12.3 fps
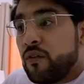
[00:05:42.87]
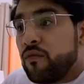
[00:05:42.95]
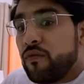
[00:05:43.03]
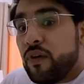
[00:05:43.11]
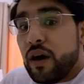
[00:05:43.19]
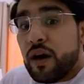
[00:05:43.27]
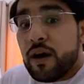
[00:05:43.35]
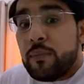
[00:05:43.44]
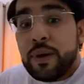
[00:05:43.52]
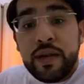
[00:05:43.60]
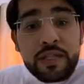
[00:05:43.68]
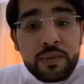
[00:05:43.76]

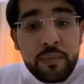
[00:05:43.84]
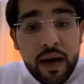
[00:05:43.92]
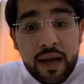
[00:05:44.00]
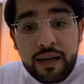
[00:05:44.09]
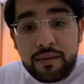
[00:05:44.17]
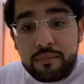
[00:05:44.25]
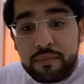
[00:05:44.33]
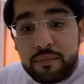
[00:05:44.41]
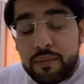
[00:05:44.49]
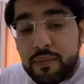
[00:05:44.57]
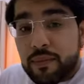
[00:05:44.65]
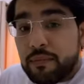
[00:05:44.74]
فبالنسبة لي
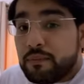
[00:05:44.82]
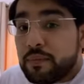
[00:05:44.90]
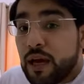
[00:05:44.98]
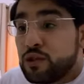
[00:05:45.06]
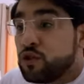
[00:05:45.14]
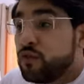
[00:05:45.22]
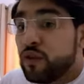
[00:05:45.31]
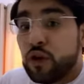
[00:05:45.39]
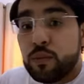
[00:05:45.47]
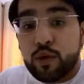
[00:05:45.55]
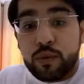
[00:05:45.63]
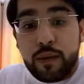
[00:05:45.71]
أشوف
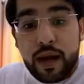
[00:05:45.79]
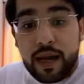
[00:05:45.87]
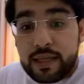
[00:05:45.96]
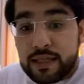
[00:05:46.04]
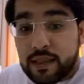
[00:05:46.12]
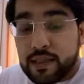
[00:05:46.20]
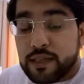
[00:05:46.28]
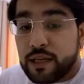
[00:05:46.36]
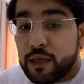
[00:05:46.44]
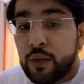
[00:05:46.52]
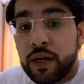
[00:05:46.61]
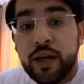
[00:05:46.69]
الهبوط مر عليه ست
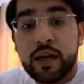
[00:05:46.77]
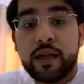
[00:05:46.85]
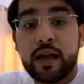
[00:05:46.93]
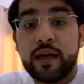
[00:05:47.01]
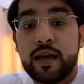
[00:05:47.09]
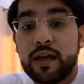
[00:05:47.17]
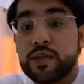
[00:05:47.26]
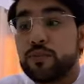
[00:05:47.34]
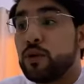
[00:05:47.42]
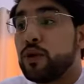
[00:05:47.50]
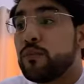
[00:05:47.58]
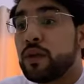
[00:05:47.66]
سنين واحنا نتريا
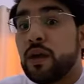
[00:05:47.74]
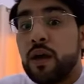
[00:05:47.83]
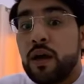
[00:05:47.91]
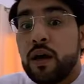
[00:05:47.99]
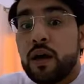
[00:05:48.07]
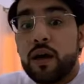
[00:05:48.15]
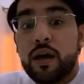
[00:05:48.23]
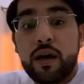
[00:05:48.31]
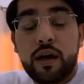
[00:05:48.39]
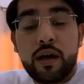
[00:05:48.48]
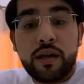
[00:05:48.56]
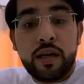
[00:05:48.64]
اكسبو
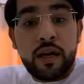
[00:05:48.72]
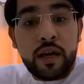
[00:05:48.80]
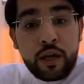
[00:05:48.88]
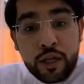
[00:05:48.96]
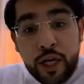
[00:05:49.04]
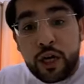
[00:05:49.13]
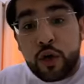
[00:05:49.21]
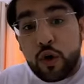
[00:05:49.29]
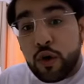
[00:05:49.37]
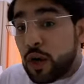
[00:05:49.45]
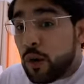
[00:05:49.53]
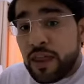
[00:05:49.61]
آه، يا يا
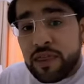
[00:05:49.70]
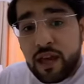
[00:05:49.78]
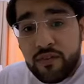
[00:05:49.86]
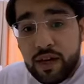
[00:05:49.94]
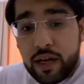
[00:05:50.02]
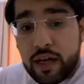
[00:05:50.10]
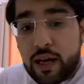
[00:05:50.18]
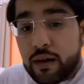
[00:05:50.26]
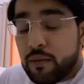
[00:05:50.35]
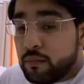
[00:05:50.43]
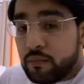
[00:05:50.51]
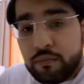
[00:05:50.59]
كورونا واثر في العقار
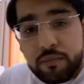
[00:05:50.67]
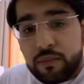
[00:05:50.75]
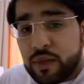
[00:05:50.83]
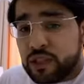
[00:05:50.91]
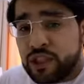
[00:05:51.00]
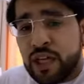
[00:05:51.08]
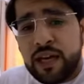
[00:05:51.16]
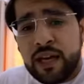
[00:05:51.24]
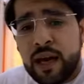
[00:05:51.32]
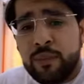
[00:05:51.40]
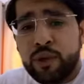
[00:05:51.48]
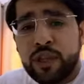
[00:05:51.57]
شيء
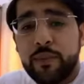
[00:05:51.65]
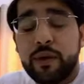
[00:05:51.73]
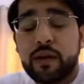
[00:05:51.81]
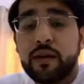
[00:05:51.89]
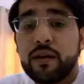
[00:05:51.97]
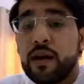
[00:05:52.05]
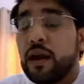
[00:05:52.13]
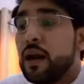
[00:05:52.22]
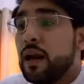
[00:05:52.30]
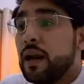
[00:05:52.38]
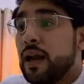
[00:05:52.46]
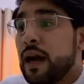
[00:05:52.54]
لابد منه
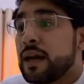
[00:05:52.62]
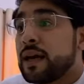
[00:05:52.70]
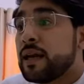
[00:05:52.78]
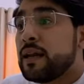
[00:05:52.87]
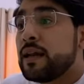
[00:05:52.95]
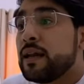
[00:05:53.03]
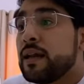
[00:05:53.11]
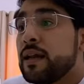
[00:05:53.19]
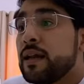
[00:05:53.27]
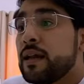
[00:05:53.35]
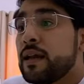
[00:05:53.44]
لكن